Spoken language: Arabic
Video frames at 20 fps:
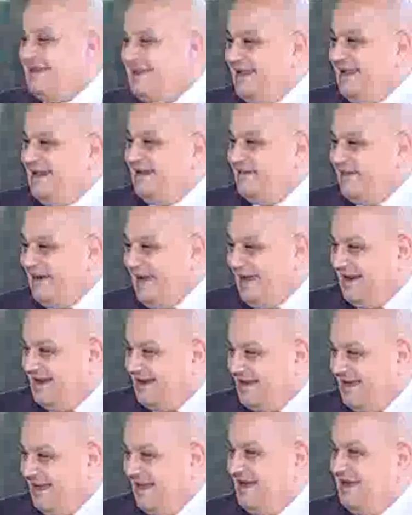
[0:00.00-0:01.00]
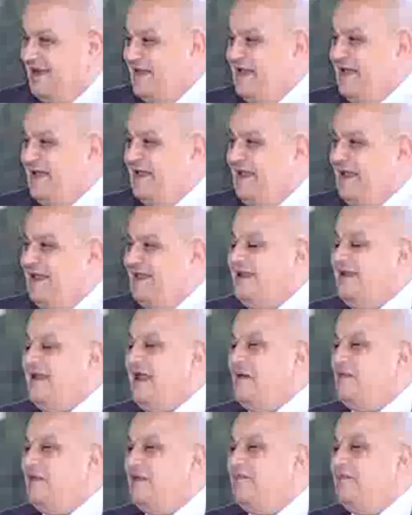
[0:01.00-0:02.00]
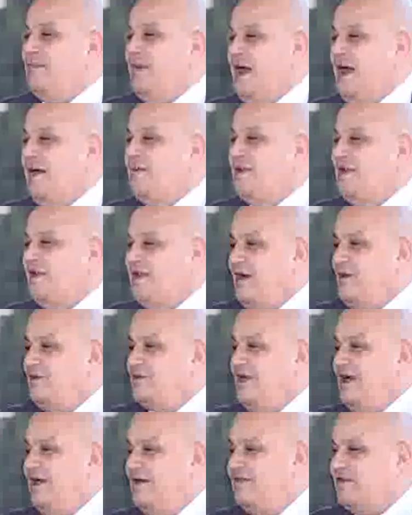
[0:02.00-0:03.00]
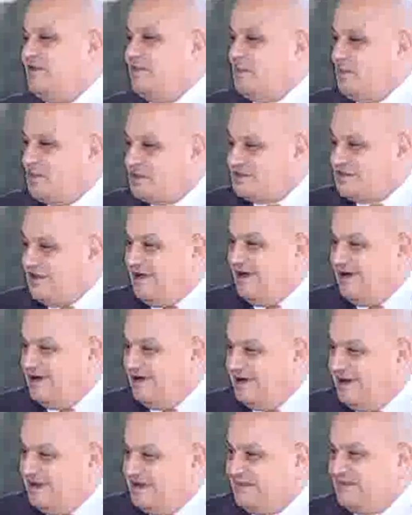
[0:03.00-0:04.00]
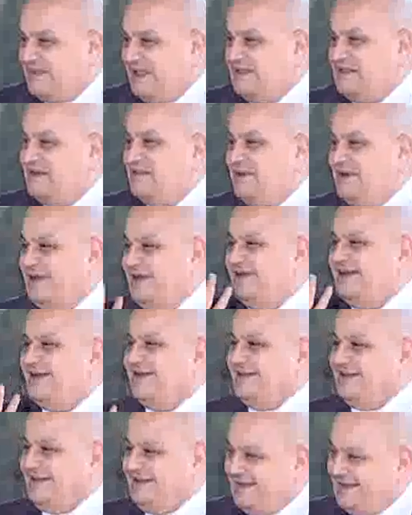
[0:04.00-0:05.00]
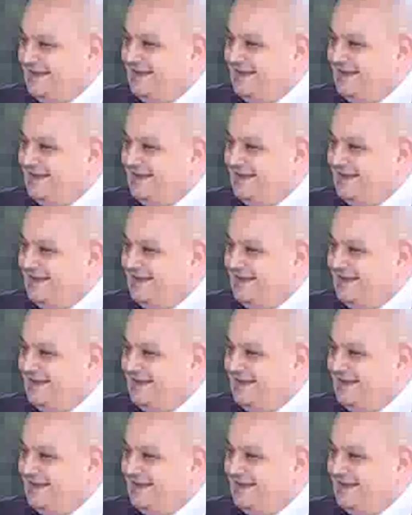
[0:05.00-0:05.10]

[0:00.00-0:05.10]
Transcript: اللي احنا بنعالجها لان احنا عاملين معامل جوده في البورصه اللي هي بتاعت البحيره آه